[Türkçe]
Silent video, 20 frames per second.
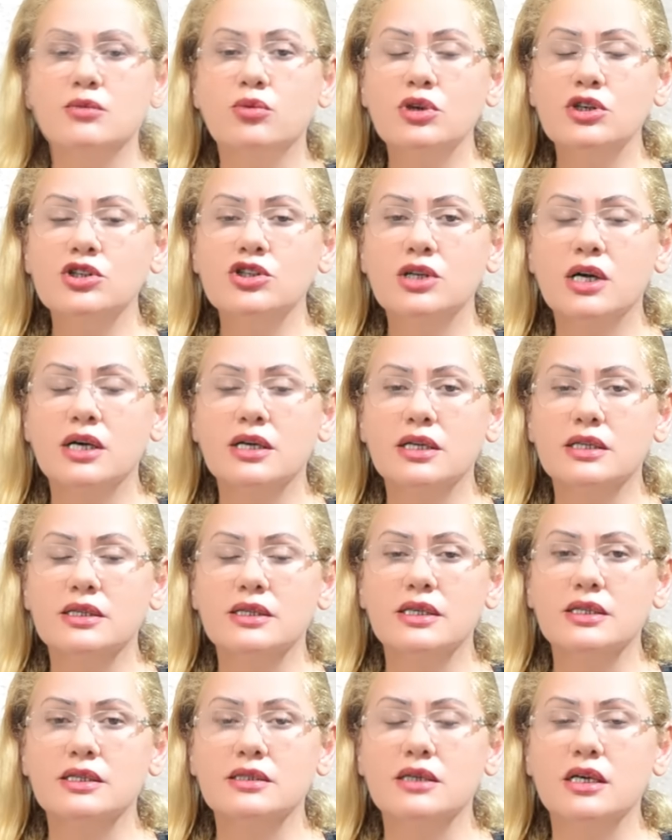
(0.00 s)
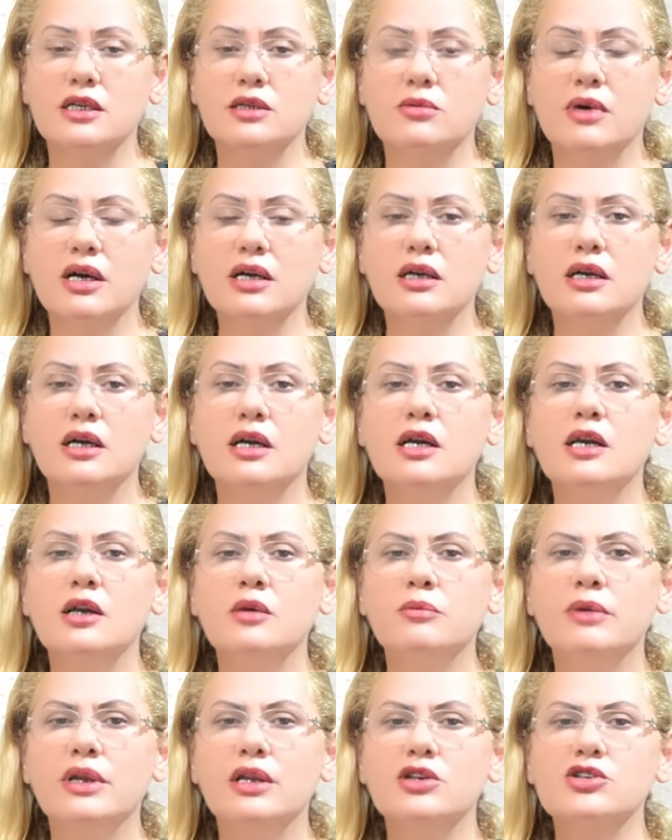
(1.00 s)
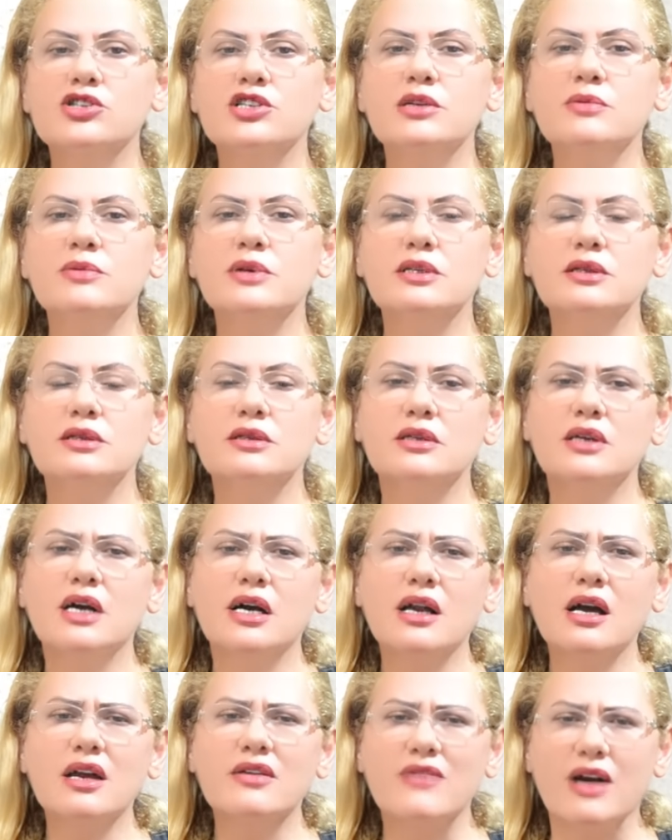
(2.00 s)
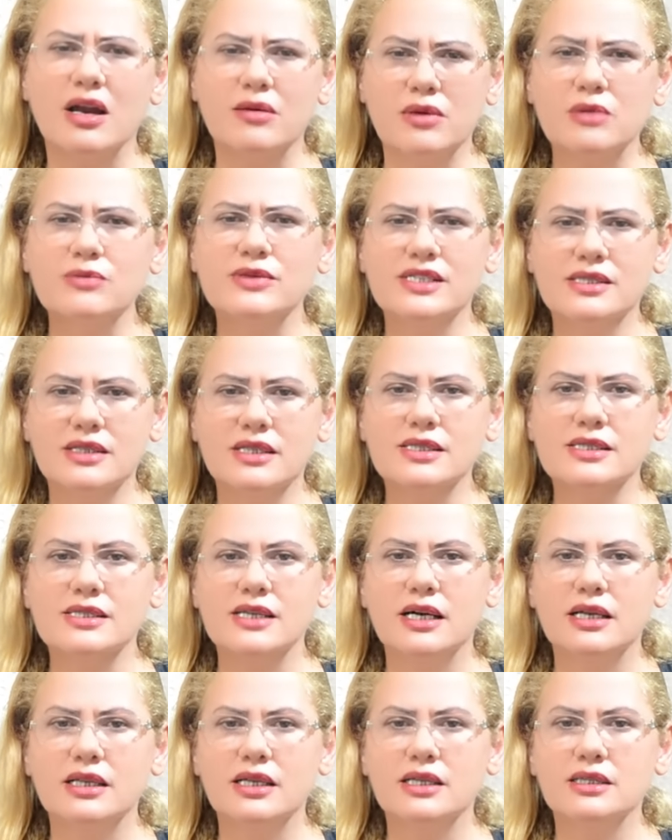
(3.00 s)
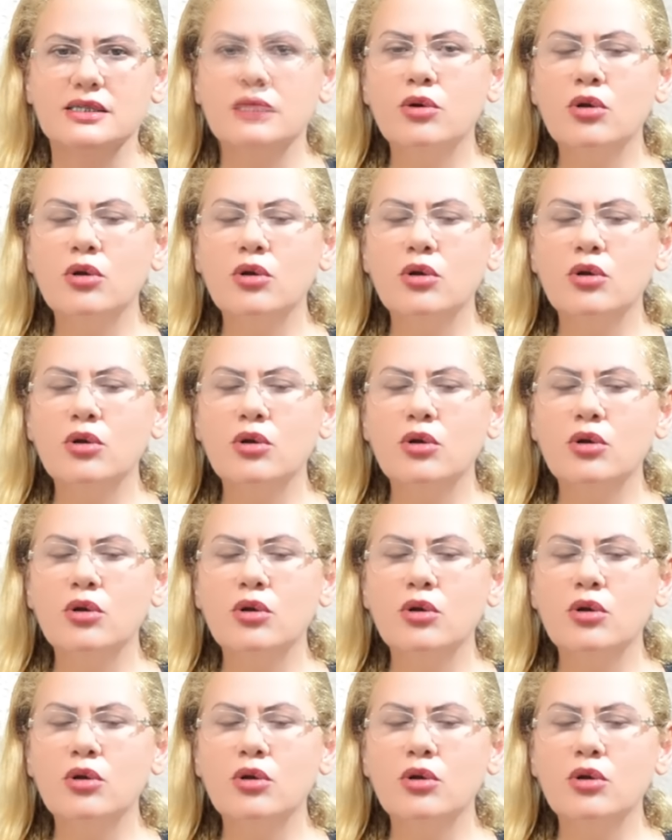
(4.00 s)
Bu işaretleri tanımak bilinçli bir karar vermemizi de sağlar.